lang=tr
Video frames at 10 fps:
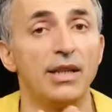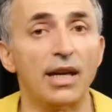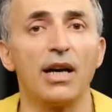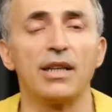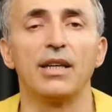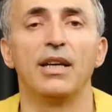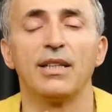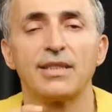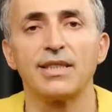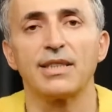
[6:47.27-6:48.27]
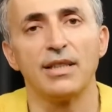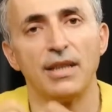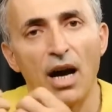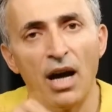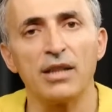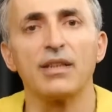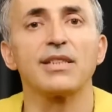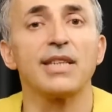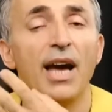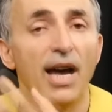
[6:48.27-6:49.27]
Yani siz
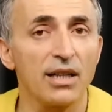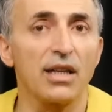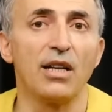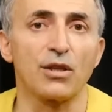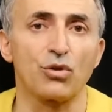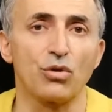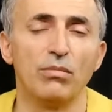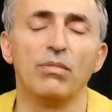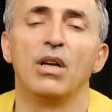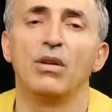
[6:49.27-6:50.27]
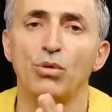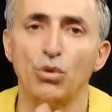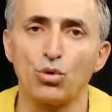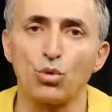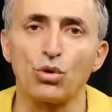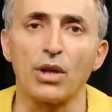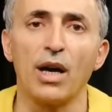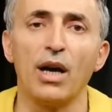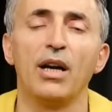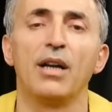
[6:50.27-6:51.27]
aldığınız her kalsiyum
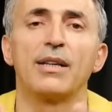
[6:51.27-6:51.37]
vücutta